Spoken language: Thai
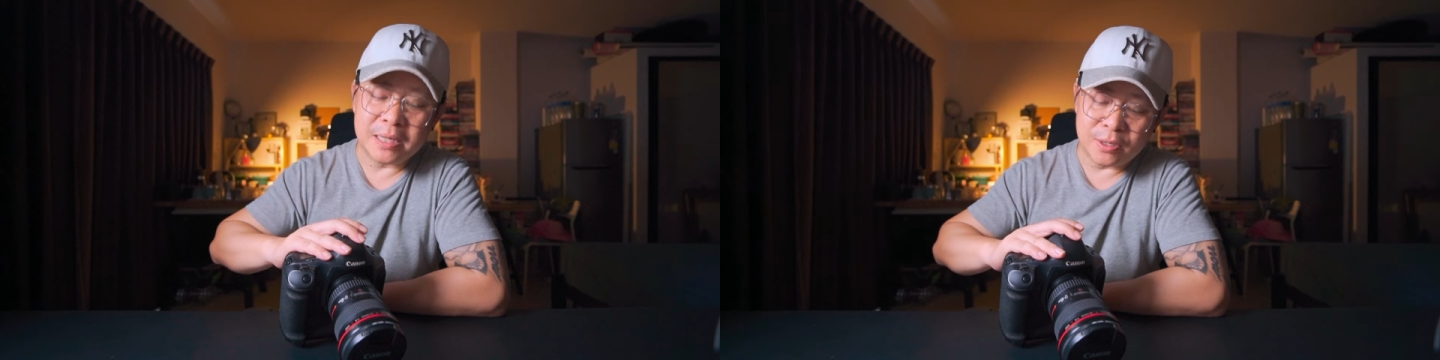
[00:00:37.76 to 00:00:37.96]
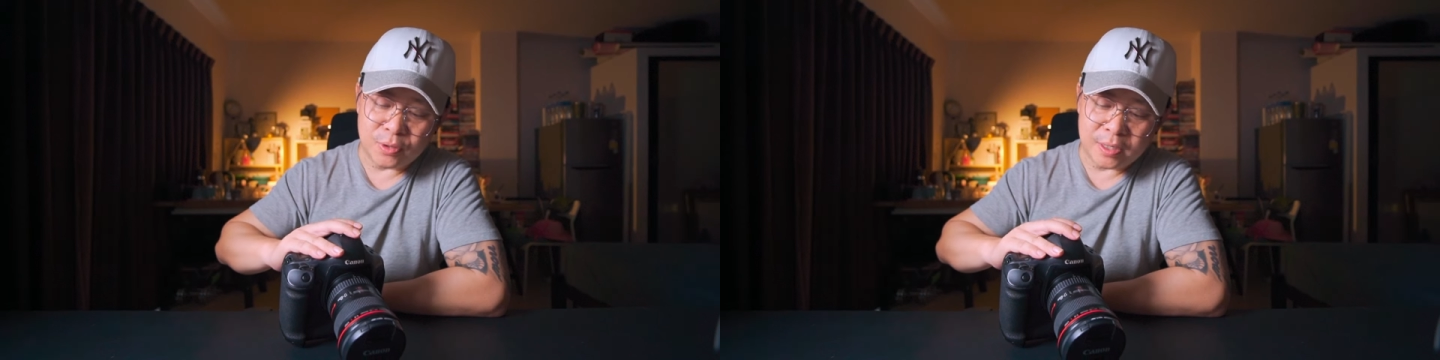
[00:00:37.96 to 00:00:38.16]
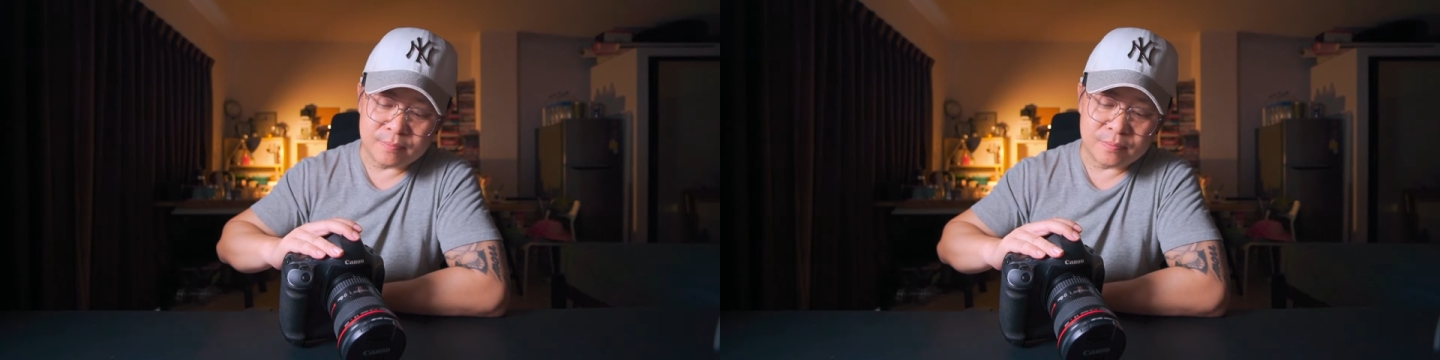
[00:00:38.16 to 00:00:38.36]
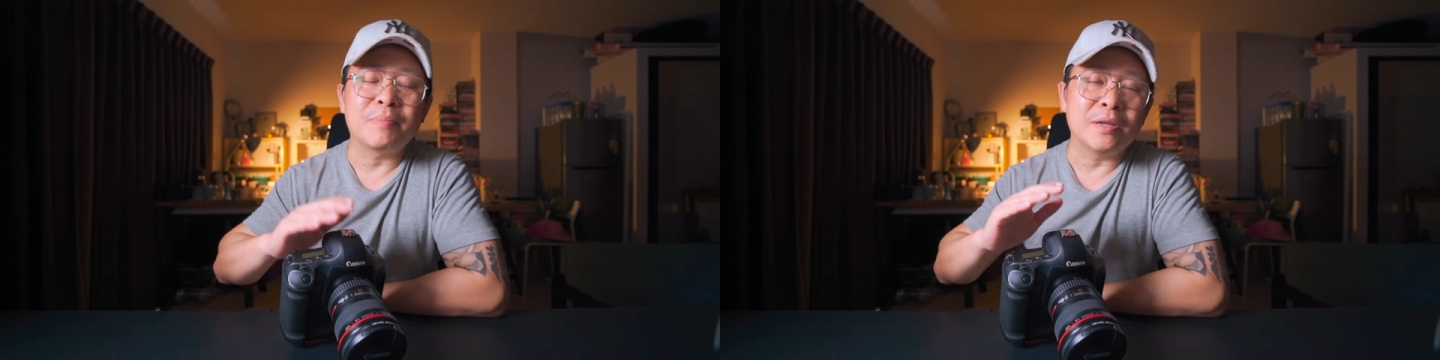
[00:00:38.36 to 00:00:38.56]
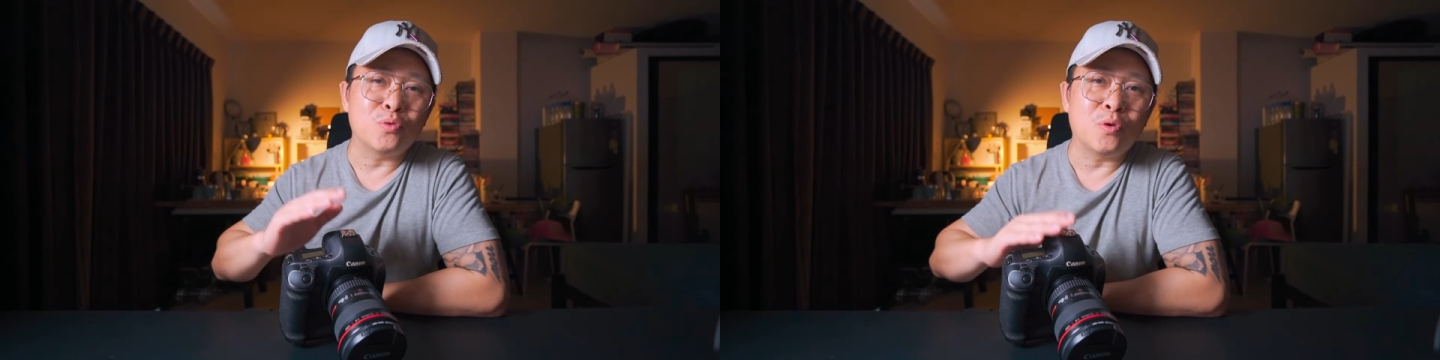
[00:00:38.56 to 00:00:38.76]
มีอยู่เนี่ย
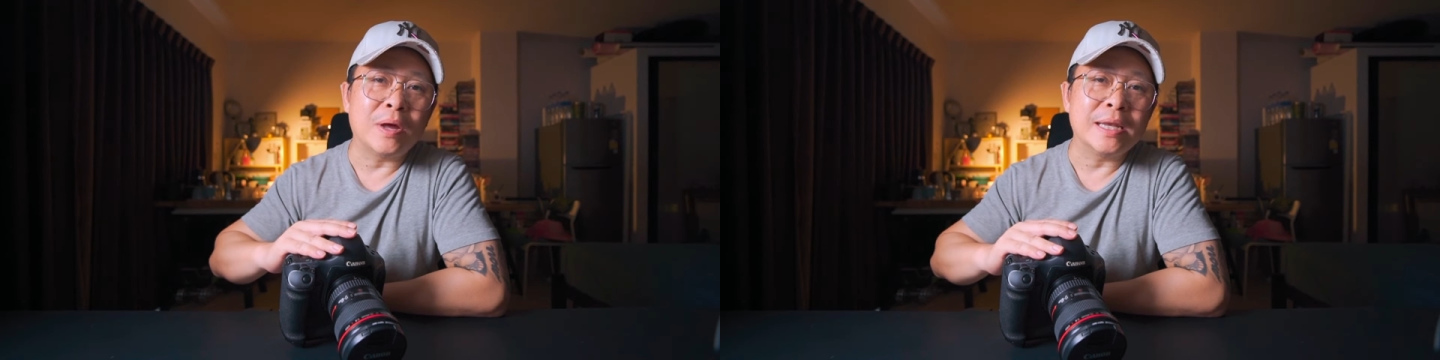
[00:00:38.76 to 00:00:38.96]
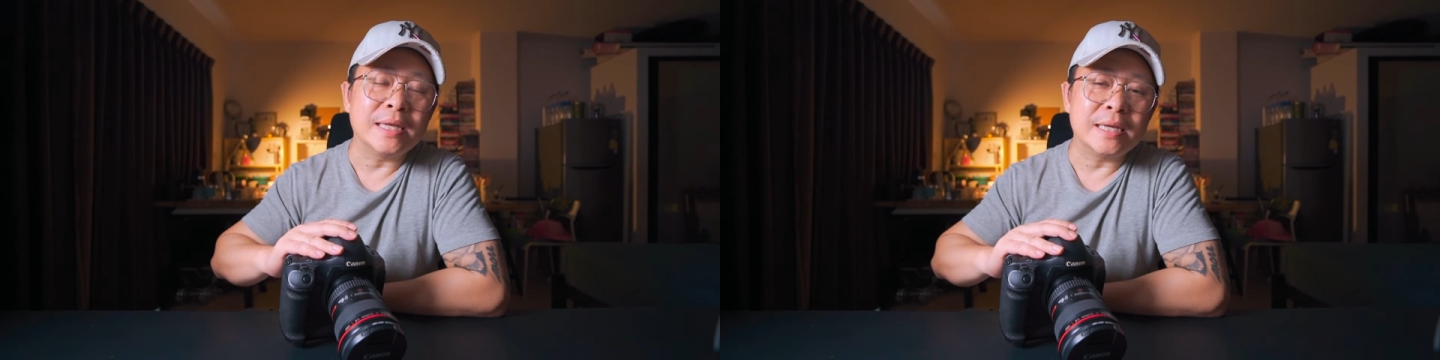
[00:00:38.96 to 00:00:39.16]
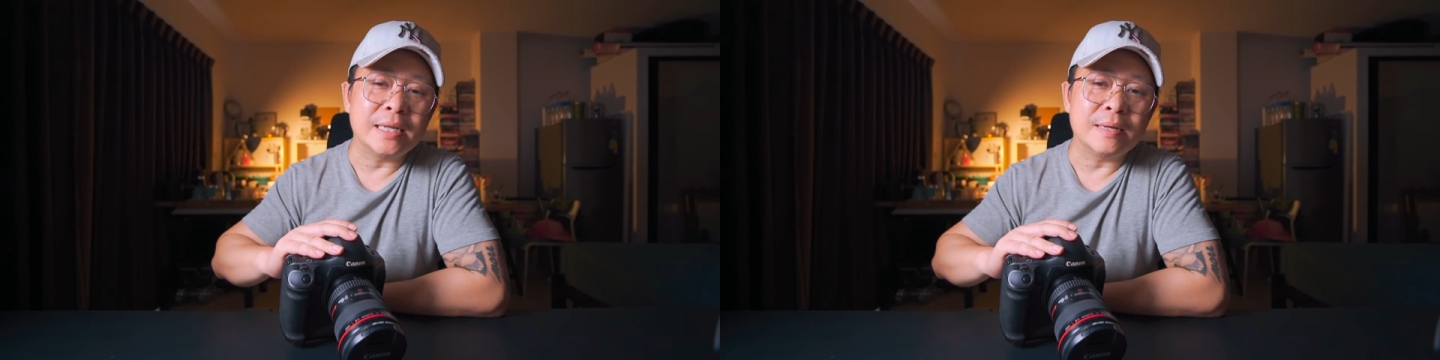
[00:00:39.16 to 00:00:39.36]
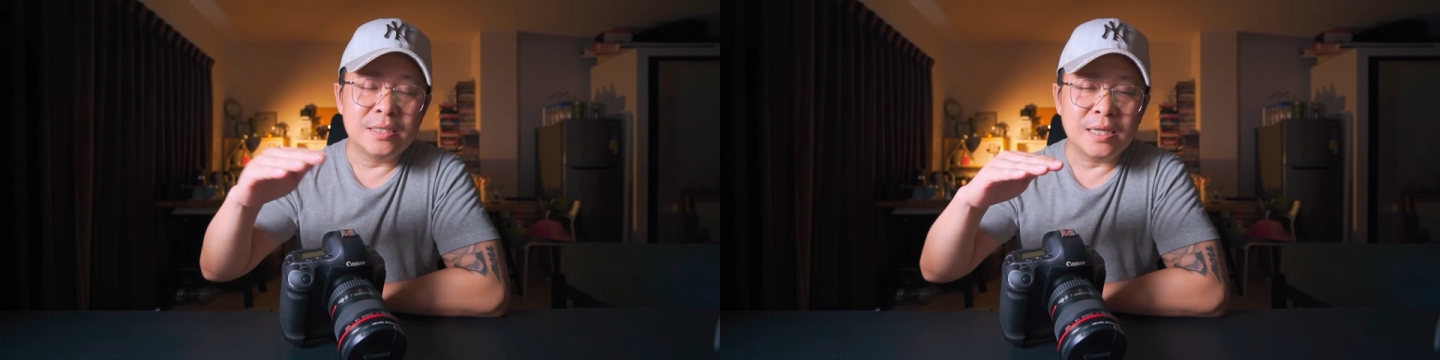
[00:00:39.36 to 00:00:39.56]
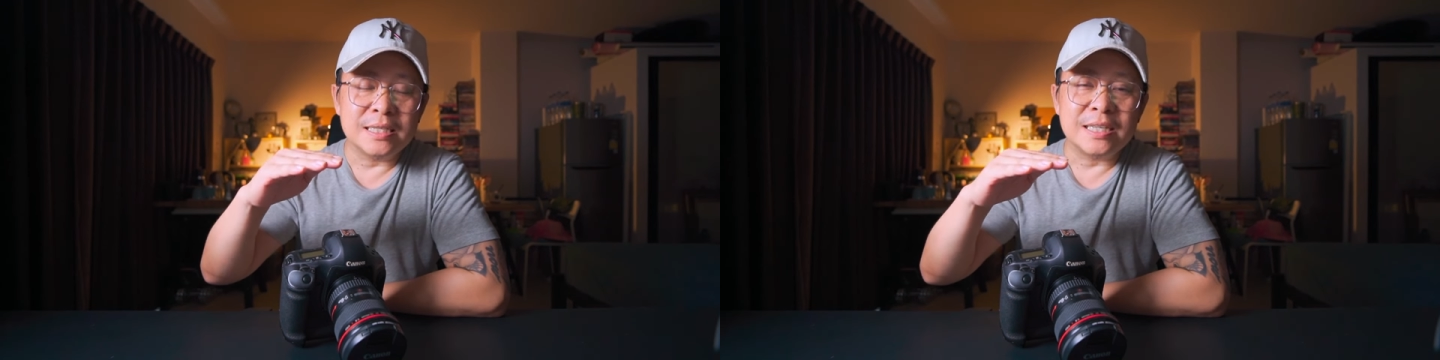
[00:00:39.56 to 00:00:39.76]
เป็นตัว 1D นะครับ
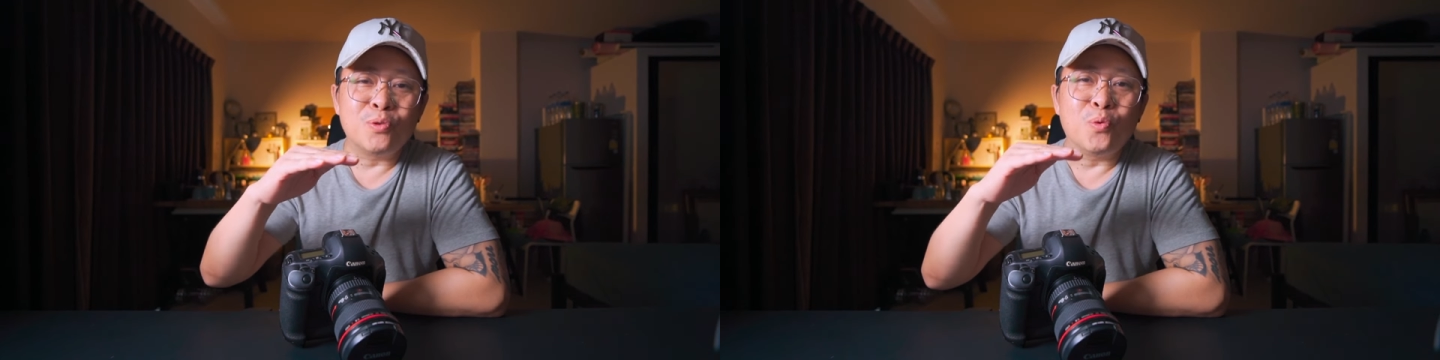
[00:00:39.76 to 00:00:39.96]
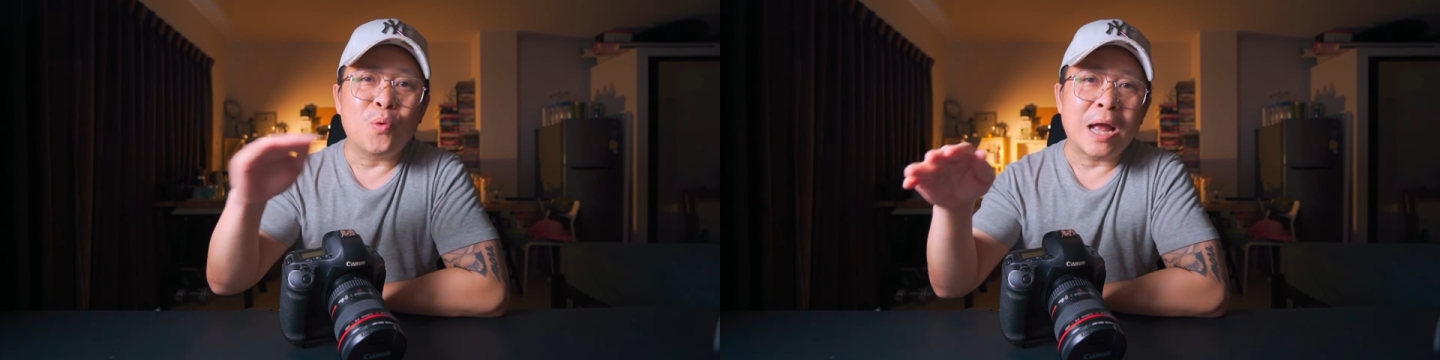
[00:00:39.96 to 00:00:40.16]
ซึ่งก็จะถูก